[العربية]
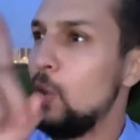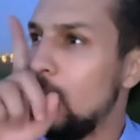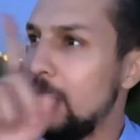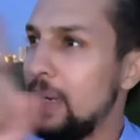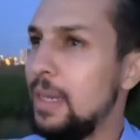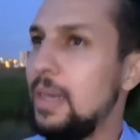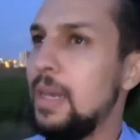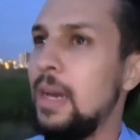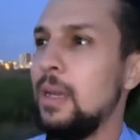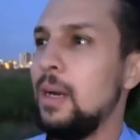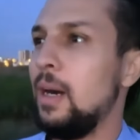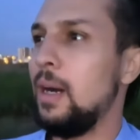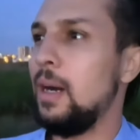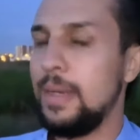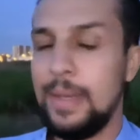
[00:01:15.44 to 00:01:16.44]
وانا
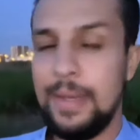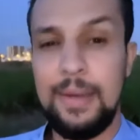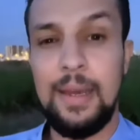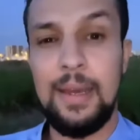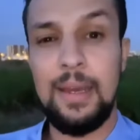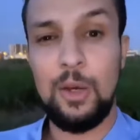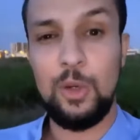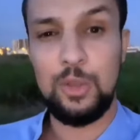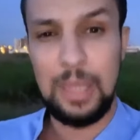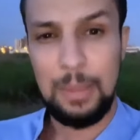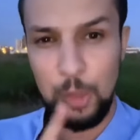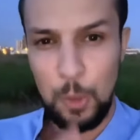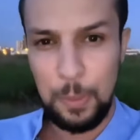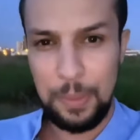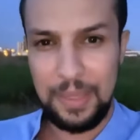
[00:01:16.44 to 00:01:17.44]
هنايا انا هنايا
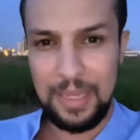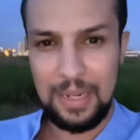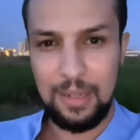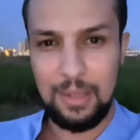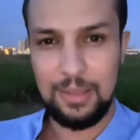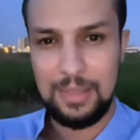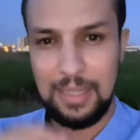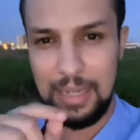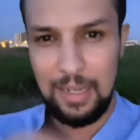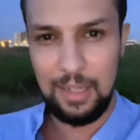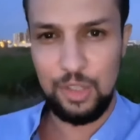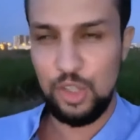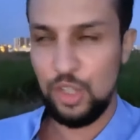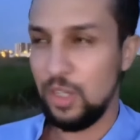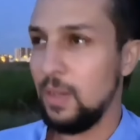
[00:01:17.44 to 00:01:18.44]
قدام لوبيرا
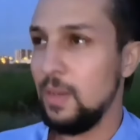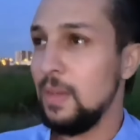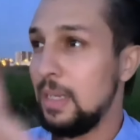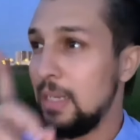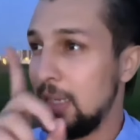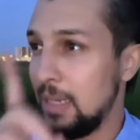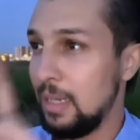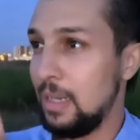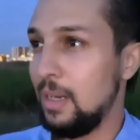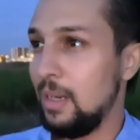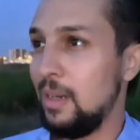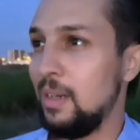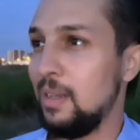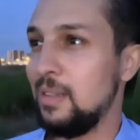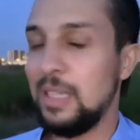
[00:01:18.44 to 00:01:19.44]
تاع الجي اللي
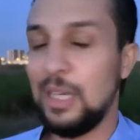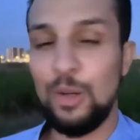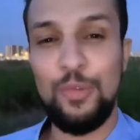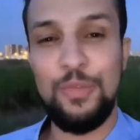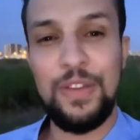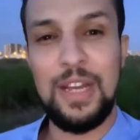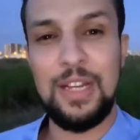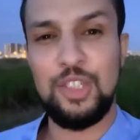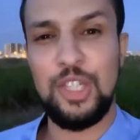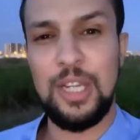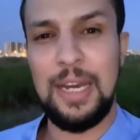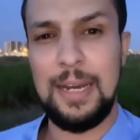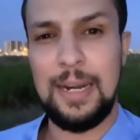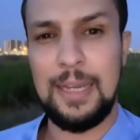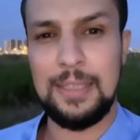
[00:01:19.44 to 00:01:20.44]
آه، داروا فيها
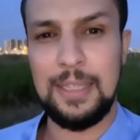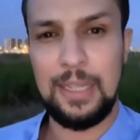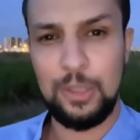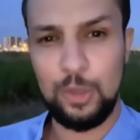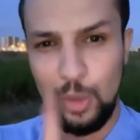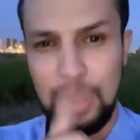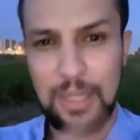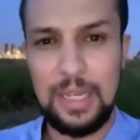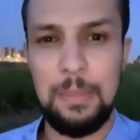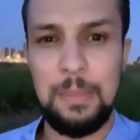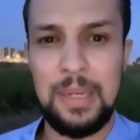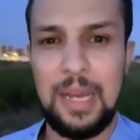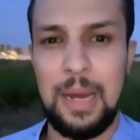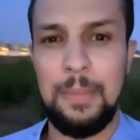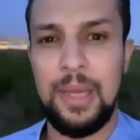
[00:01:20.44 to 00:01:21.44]
الشعار هذايا دوك
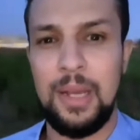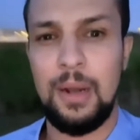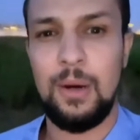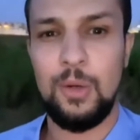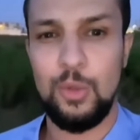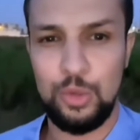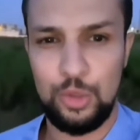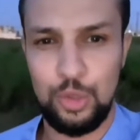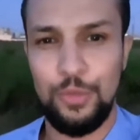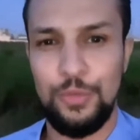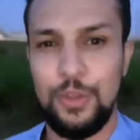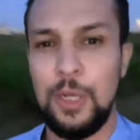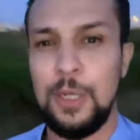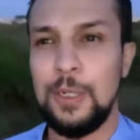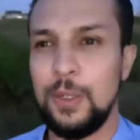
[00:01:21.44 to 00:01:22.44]
نقلب الكاميرا
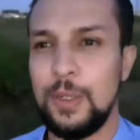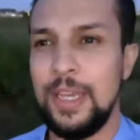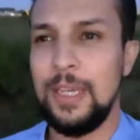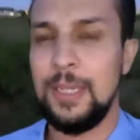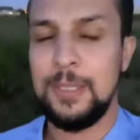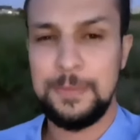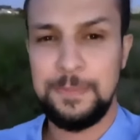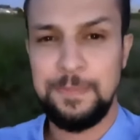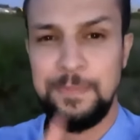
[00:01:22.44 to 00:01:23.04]
وتشوفوه اوكي